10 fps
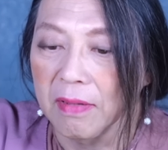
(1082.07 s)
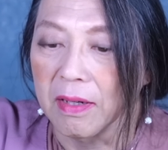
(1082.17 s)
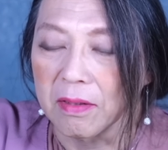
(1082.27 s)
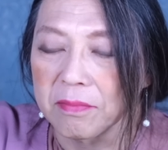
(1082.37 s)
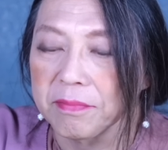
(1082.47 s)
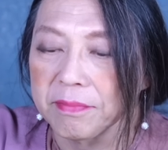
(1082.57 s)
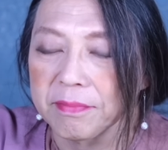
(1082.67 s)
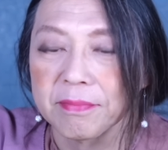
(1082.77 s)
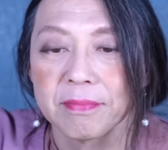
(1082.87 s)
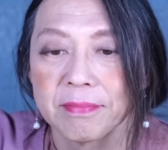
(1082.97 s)
まあ
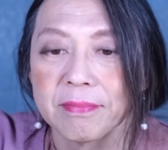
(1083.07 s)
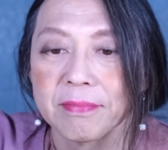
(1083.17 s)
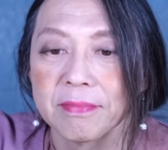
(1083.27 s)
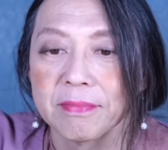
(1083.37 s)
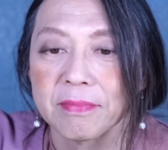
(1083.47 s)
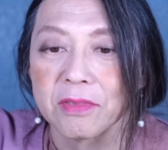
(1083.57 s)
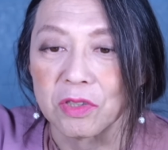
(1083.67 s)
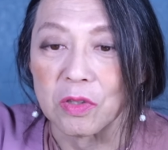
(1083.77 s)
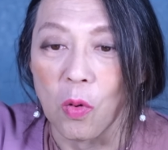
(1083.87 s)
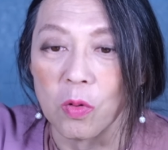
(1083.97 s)

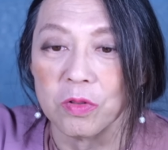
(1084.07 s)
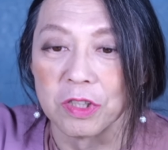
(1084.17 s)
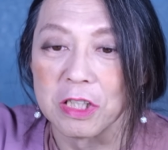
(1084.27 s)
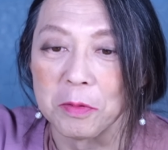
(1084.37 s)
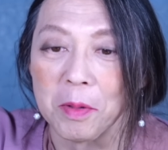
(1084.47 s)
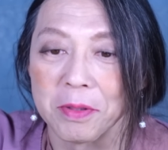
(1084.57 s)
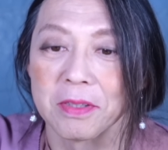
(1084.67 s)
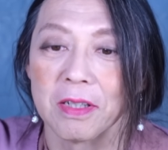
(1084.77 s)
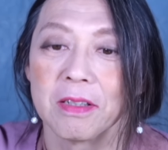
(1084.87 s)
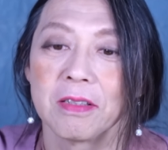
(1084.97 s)
つい興奮してしまいます